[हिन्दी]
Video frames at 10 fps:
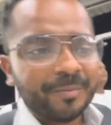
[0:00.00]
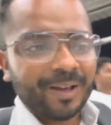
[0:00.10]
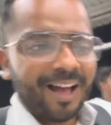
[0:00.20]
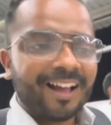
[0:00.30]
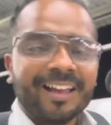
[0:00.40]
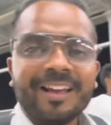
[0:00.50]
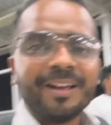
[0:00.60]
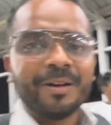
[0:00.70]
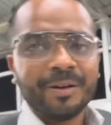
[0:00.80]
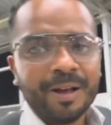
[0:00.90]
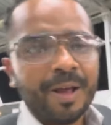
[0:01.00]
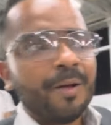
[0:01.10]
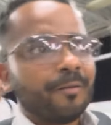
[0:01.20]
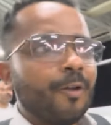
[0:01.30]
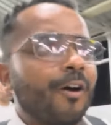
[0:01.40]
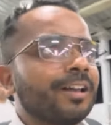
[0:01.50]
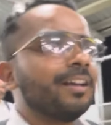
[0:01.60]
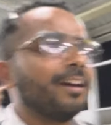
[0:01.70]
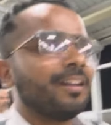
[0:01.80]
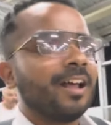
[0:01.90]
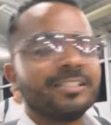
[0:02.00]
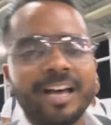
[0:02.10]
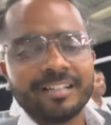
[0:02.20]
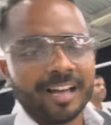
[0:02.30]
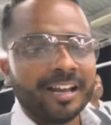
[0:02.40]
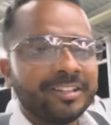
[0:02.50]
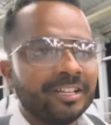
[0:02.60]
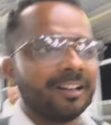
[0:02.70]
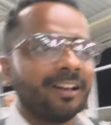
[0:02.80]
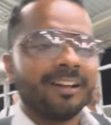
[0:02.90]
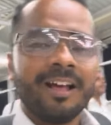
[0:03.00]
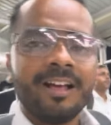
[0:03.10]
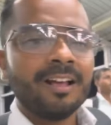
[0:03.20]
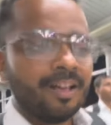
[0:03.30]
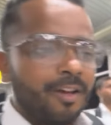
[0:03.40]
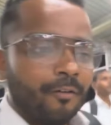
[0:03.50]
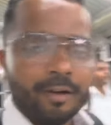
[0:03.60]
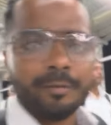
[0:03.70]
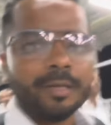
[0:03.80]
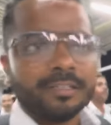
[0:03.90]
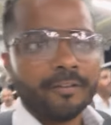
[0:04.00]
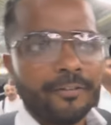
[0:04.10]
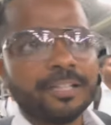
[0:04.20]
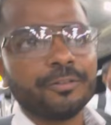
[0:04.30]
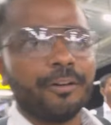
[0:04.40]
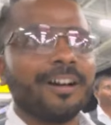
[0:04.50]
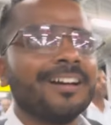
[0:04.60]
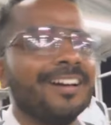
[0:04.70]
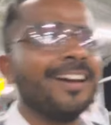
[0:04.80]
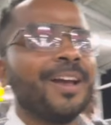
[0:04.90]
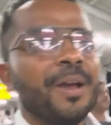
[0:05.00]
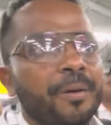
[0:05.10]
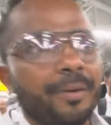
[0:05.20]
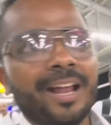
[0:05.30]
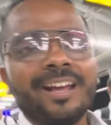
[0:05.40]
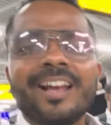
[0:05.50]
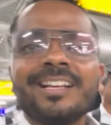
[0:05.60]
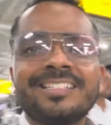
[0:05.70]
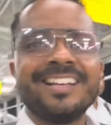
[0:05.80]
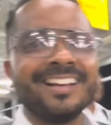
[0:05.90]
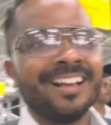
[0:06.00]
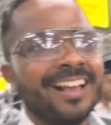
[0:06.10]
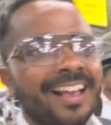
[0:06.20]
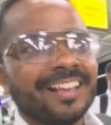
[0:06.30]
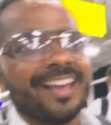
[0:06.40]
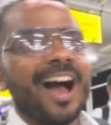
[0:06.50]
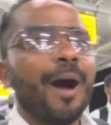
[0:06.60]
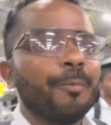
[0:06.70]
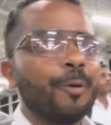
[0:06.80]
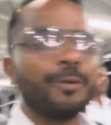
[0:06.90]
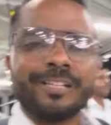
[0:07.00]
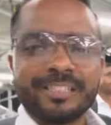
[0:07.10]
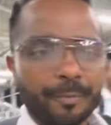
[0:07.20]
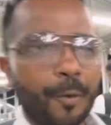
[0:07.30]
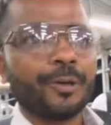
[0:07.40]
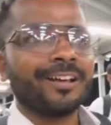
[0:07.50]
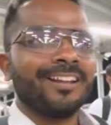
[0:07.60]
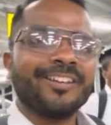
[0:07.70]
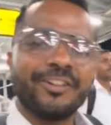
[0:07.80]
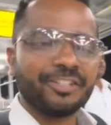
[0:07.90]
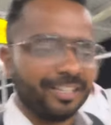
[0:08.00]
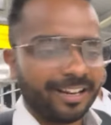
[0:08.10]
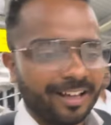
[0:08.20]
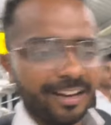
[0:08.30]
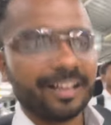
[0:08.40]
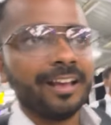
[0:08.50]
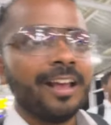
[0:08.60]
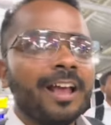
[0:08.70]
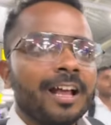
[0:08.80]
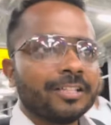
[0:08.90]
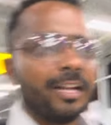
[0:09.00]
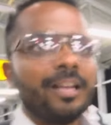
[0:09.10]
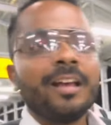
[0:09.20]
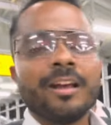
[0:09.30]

में आके ब्लॉगिंग करना जानकारी शेयर करना वन ऑफ द टफेस्ट वर्क बट आई गैस कि आप लोग उसे सपोर्ट करेंगे और शेयर करेंगे चलिए